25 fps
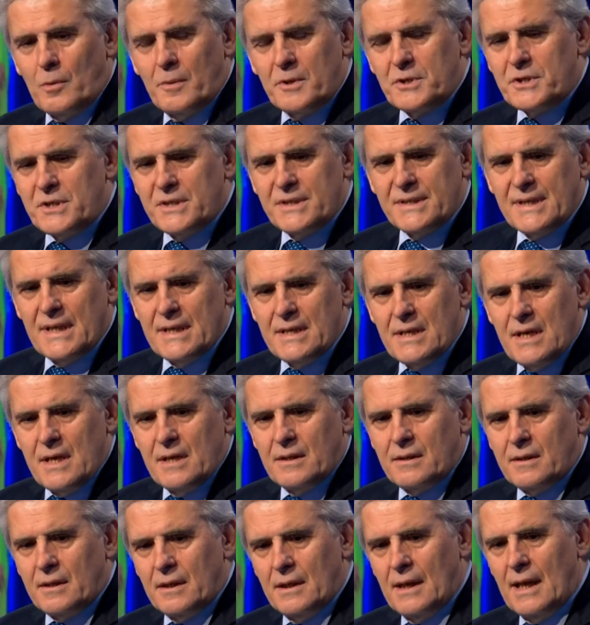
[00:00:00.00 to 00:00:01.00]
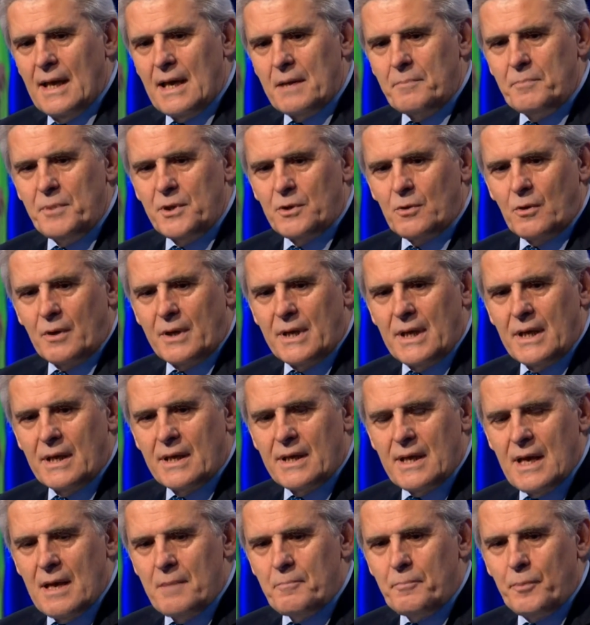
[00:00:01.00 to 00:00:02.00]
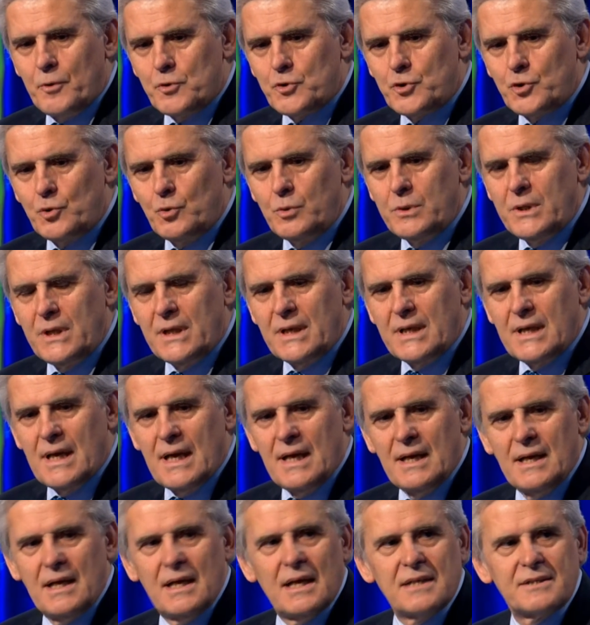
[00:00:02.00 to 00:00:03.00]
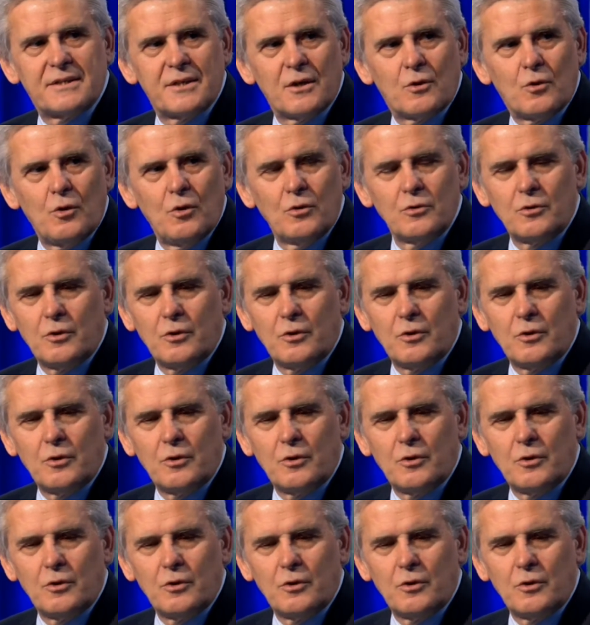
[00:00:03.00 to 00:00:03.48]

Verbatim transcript: ci sta niente, l'arbitro che è in campo giudica a secondo